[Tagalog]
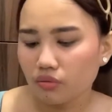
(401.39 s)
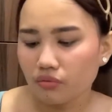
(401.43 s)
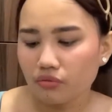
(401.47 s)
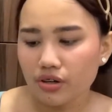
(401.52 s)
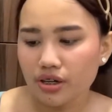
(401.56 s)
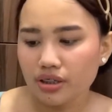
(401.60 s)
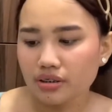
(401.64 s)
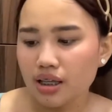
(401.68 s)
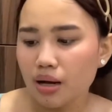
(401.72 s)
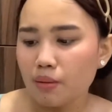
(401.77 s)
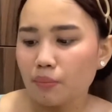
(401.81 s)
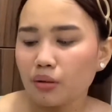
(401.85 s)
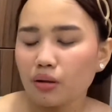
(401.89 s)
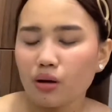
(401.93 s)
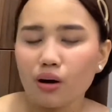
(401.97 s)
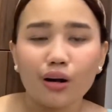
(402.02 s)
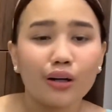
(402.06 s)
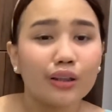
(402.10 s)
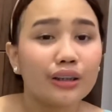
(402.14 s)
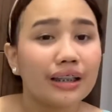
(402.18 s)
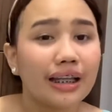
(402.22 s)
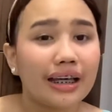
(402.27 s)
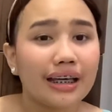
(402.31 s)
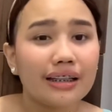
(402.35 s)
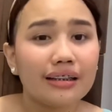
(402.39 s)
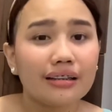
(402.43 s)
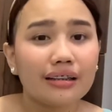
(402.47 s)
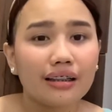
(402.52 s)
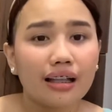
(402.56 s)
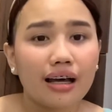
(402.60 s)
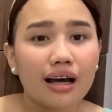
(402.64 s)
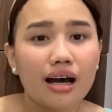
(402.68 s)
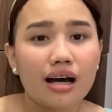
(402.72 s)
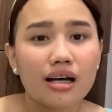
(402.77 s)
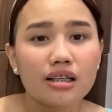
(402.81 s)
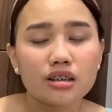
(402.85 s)
for example, online
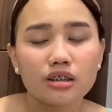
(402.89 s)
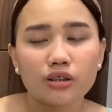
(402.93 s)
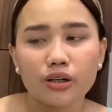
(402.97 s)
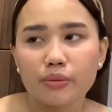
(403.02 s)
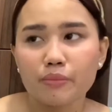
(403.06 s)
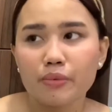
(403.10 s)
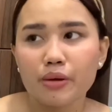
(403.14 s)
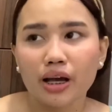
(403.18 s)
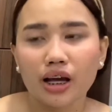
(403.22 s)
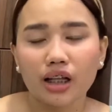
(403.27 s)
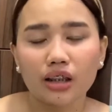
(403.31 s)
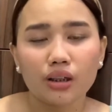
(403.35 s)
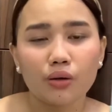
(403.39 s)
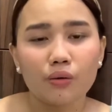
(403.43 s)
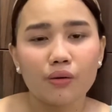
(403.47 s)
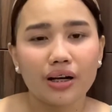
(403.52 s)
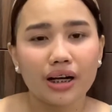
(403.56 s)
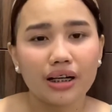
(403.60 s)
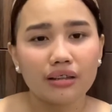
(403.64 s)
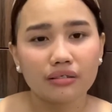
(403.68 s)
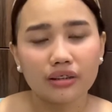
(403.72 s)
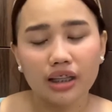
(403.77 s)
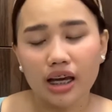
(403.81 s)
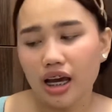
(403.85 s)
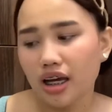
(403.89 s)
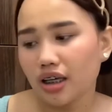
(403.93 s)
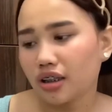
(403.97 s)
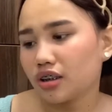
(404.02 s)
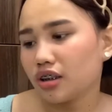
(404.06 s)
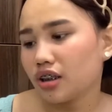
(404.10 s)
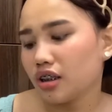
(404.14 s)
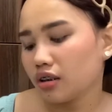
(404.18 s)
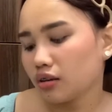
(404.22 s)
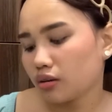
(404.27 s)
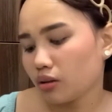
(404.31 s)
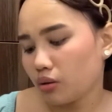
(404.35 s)
class or may katawagan tayo
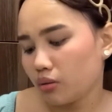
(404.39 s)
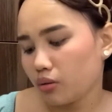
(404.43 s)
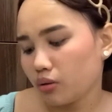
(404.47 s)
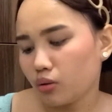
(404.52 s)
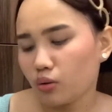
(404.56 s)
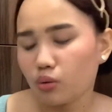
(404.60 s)
dito,